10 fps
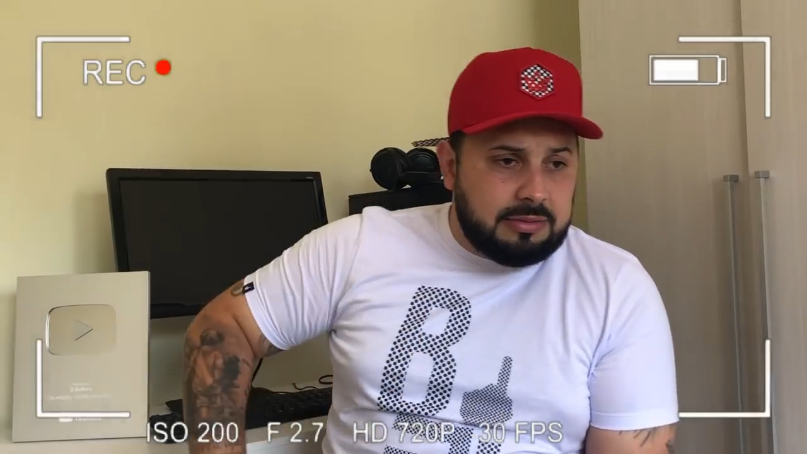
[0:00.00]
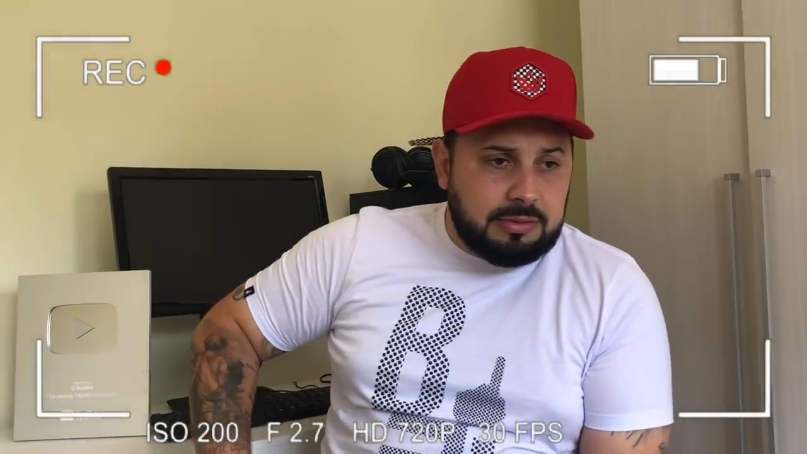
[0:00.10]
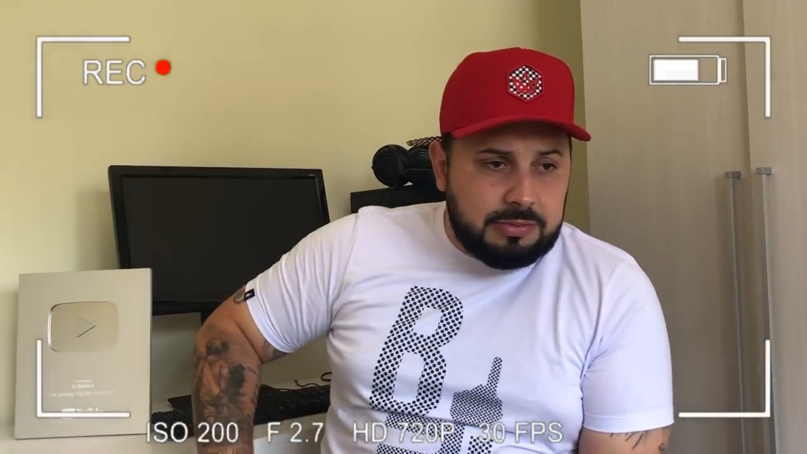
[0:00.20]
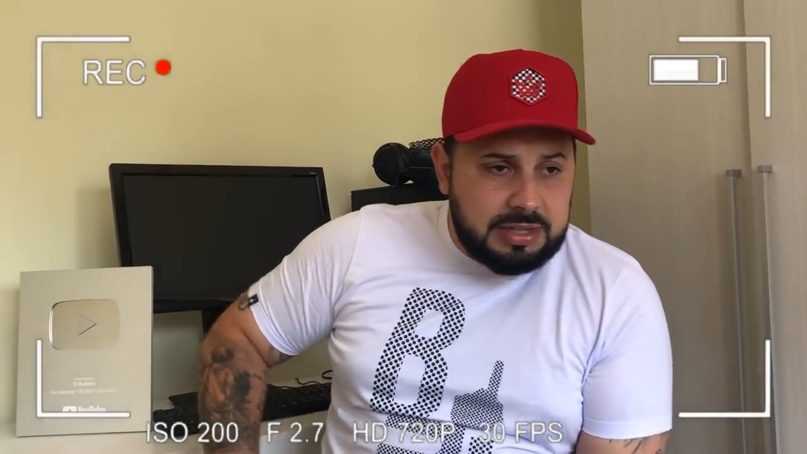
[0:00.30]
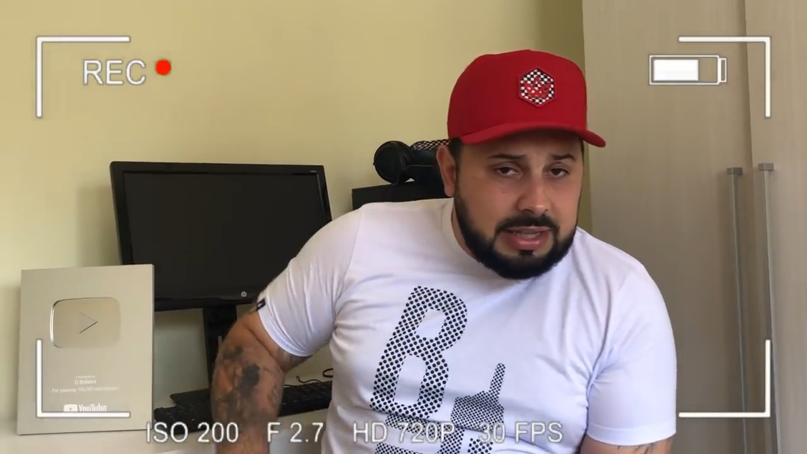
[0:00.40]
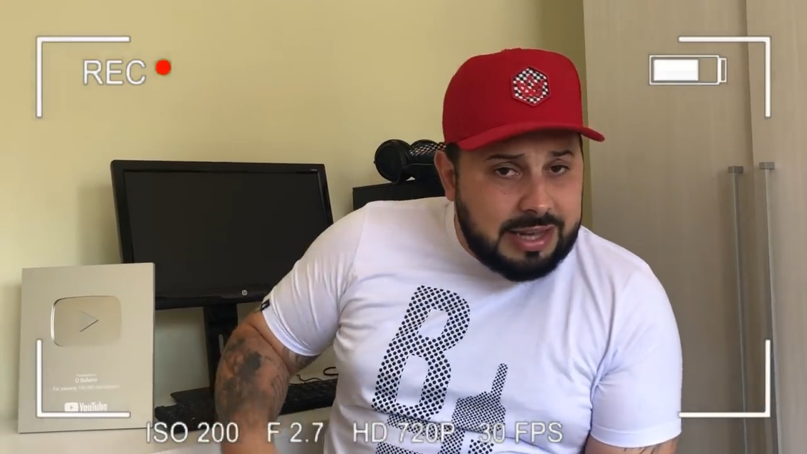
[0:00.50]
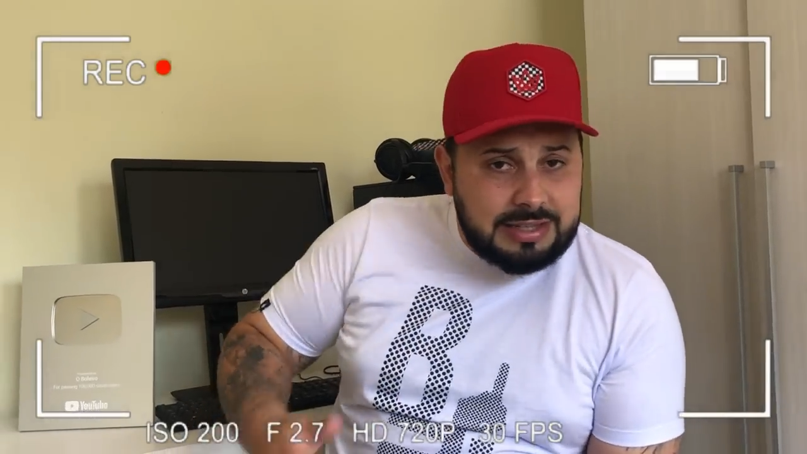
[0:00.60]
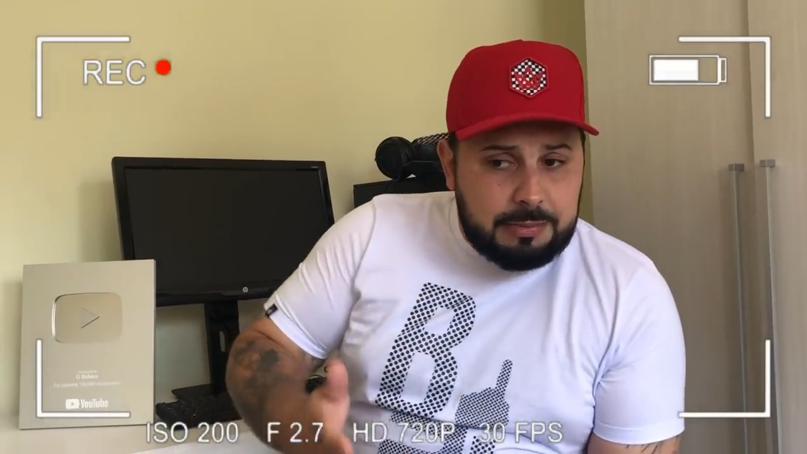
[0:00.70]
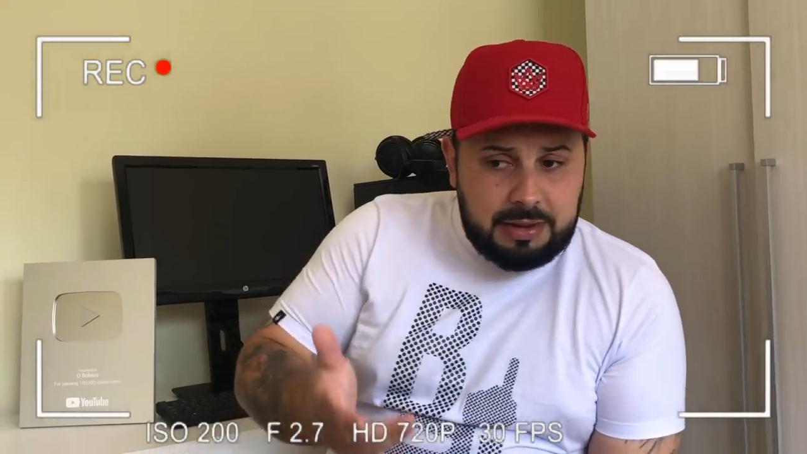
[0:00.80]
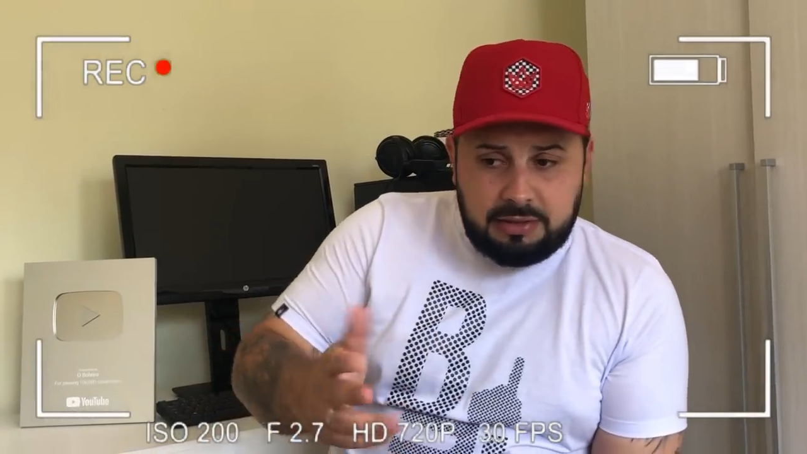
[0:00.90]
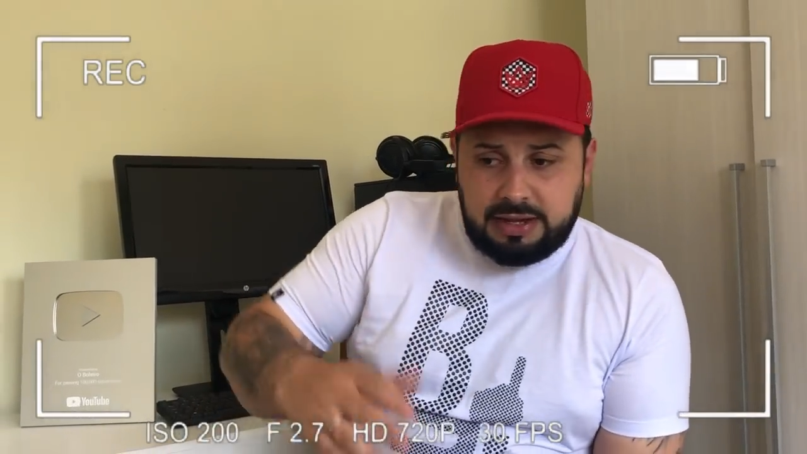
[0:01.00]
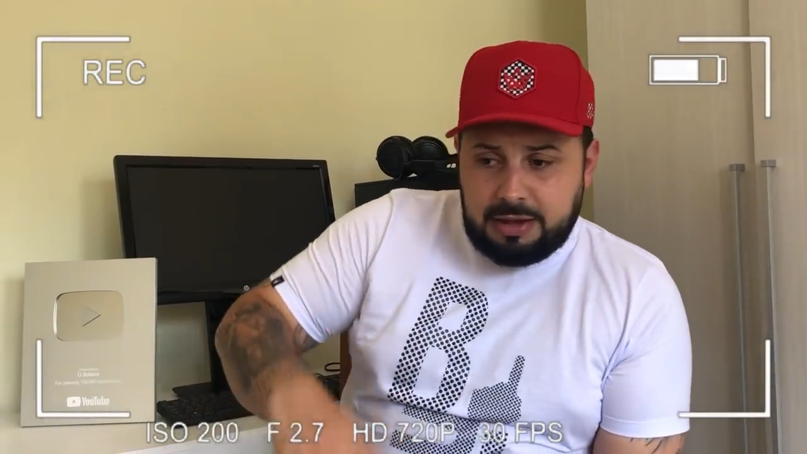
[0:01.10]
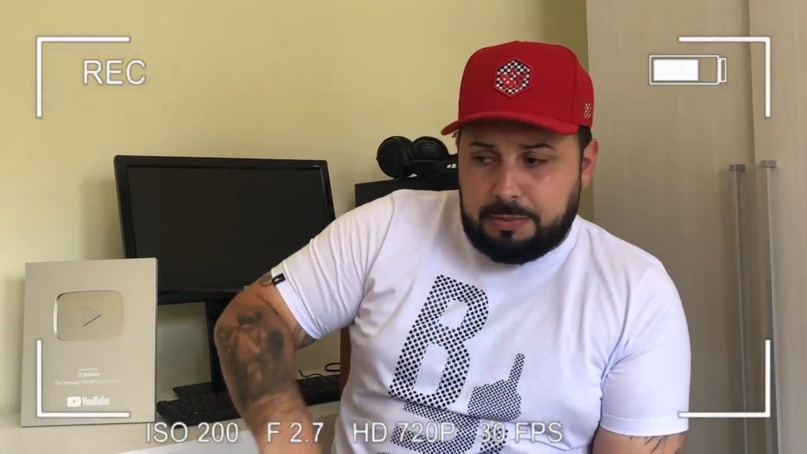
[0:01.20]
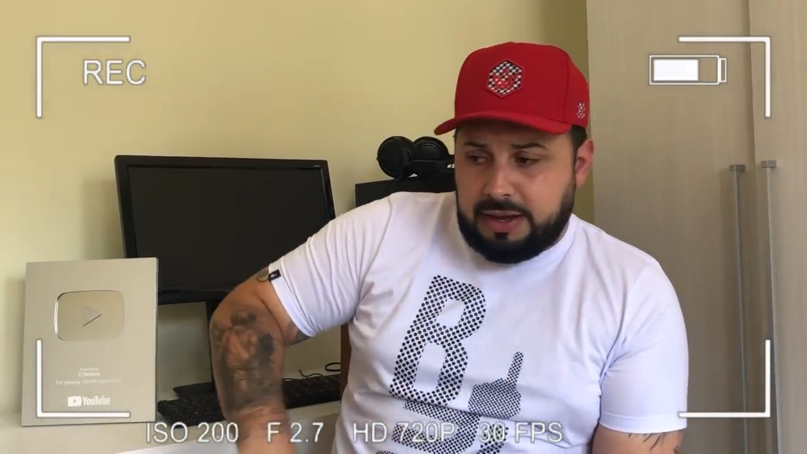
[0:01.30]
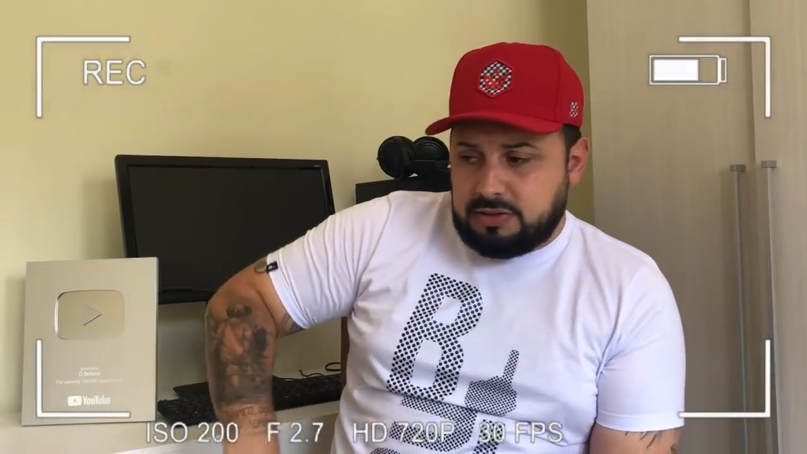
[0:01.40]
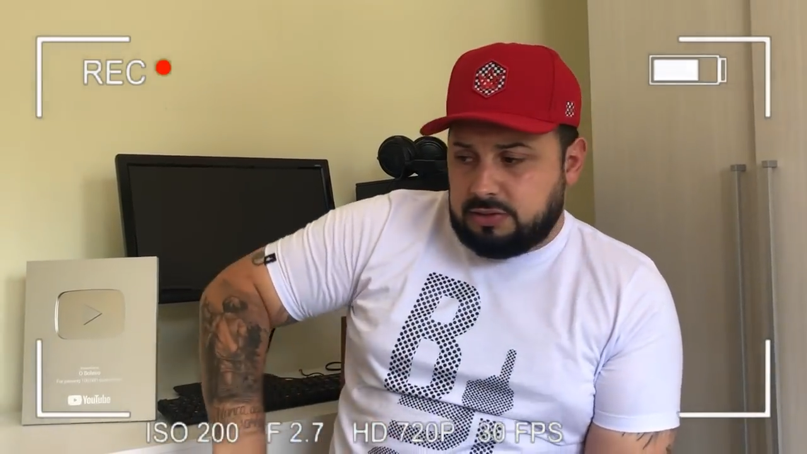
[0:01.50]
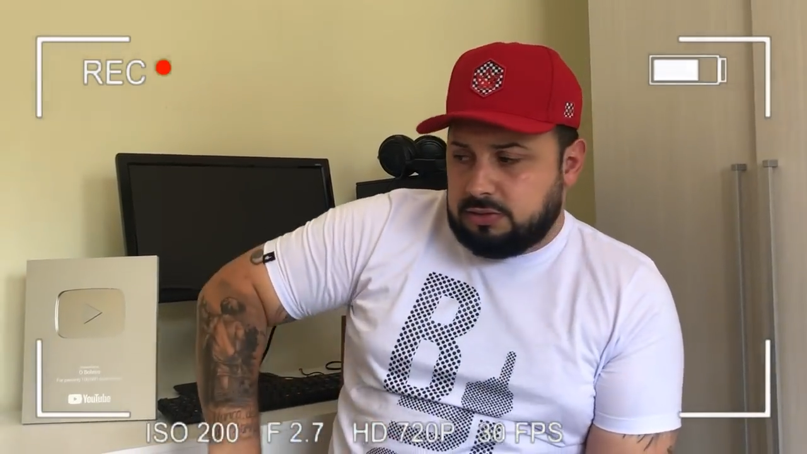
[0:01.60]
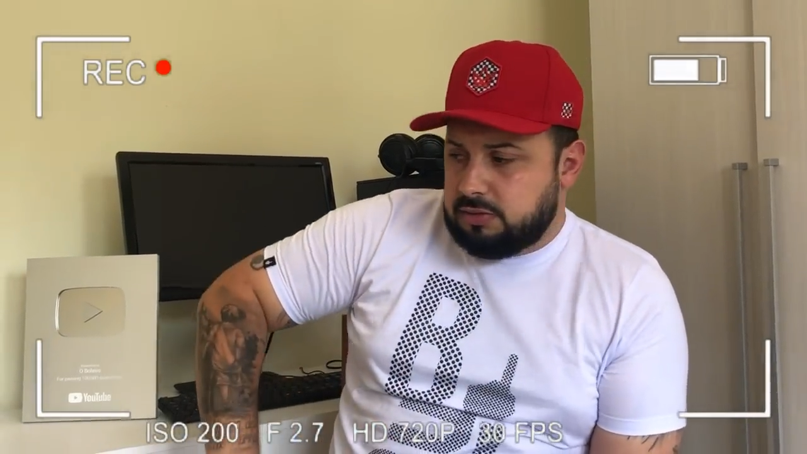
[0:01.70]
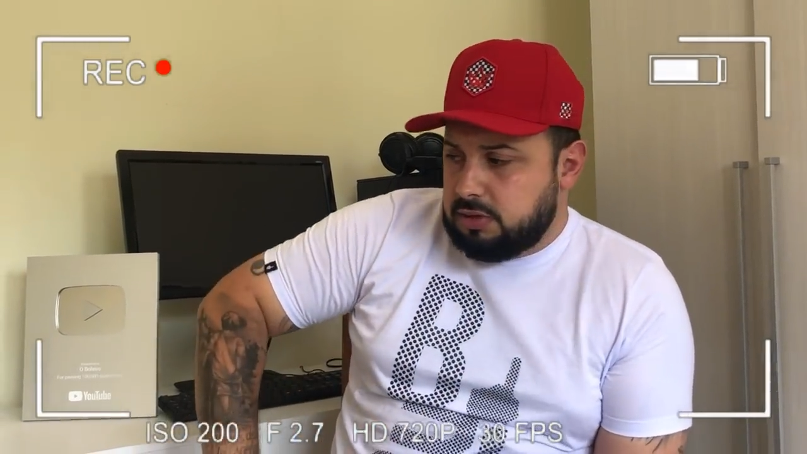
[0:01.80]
Não precisa ninguém saber né, que eu passo.